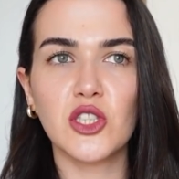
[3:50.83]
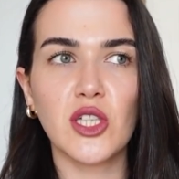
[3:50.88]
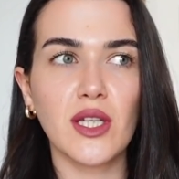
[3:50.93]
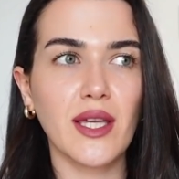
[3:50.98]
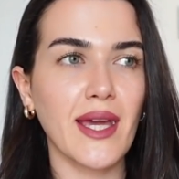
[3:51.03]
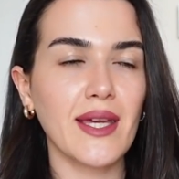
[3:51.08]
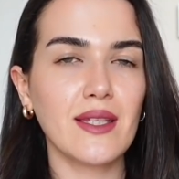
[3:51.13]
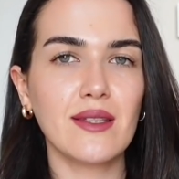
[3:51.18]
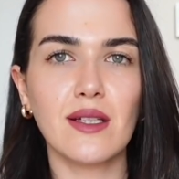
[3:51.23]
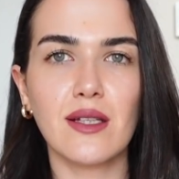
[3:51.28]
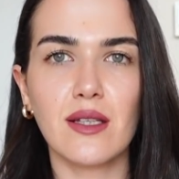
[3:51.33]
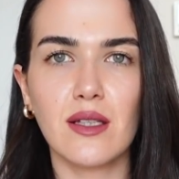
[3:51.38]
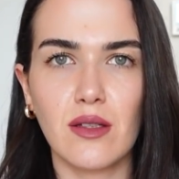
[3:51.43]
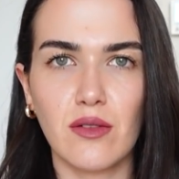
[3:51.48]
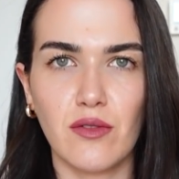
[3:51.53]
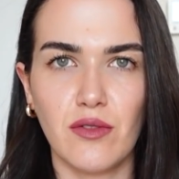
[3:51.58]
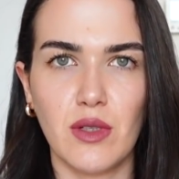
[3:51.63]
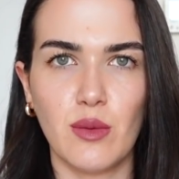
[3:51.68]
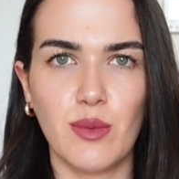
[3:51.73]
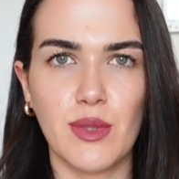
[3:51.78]
İşte catering
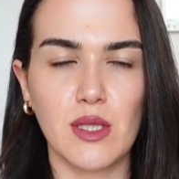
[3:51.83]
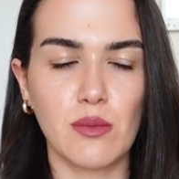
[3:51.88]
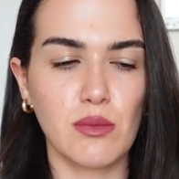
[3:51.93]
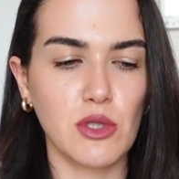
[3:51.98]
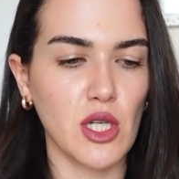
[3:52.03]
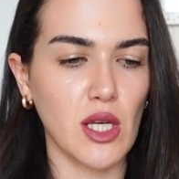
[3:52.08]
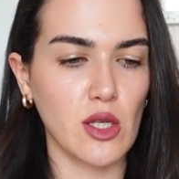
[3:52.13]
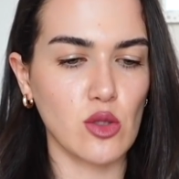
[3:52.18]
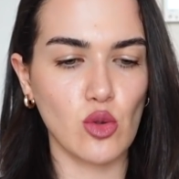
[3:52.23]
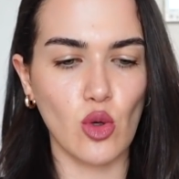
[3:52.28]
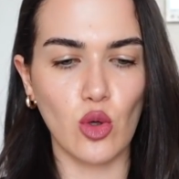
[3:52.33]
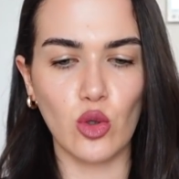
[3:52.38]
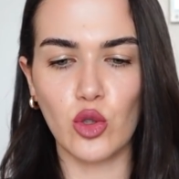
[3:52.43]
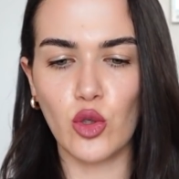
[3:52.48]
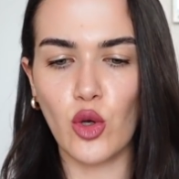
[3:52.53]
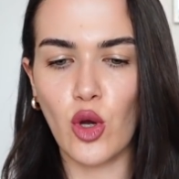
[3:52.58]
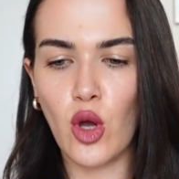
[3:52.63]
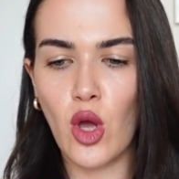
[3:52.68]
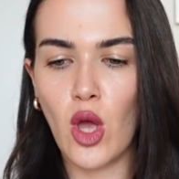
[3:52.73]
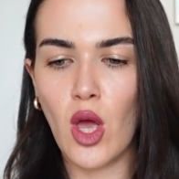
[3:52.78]
firması bir şey
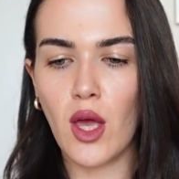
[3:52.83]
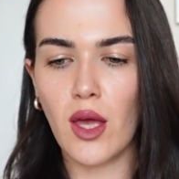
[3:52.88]
söylüyor.